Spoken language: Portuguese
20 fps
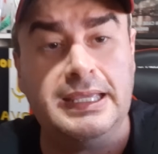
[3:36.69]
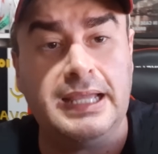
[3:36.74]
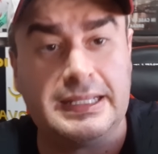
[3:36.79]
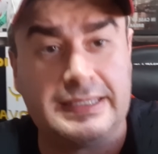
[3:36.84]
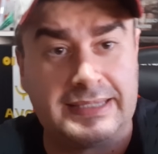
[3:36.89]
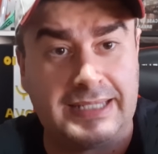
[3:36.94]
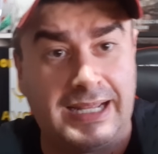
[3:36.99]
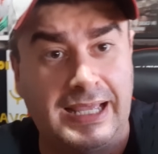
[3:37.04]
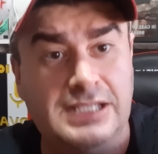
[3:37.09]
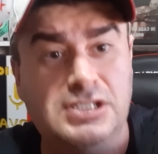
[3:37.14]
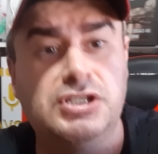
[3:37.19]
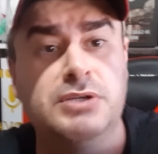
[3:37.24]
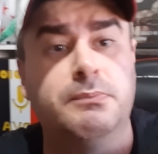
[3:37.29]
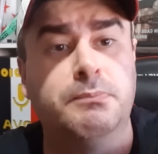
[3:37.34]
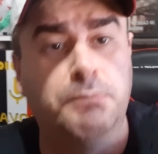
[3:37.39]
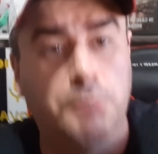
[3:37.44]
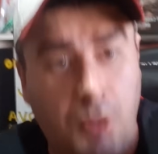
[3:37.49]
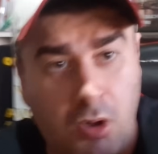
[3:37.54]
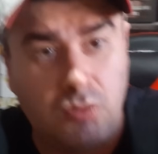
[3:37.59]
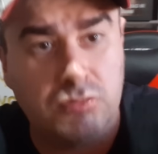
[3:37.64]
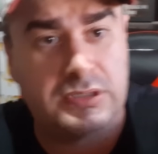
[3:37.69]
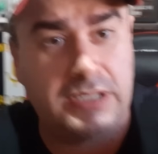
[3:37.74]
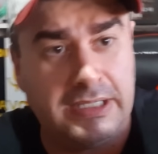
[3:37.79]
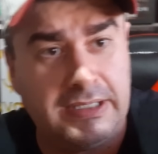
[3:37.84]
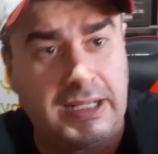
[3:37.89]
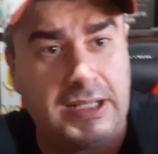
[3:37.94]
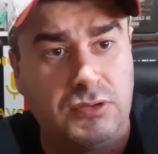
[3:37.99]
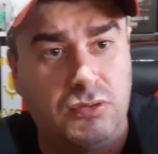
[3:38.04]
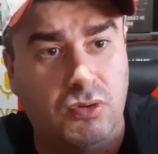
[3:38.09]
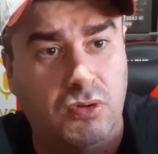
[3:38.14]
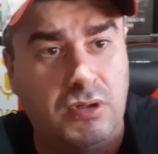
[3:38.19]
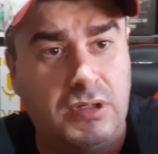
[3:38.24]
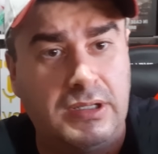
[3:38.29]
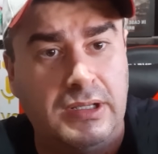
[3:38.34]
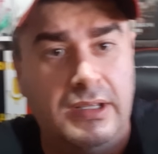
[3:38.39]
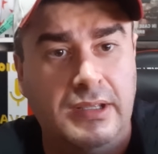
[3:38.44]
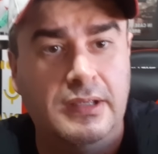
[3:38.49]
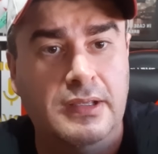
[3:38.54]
ir atrás de um bom treinador.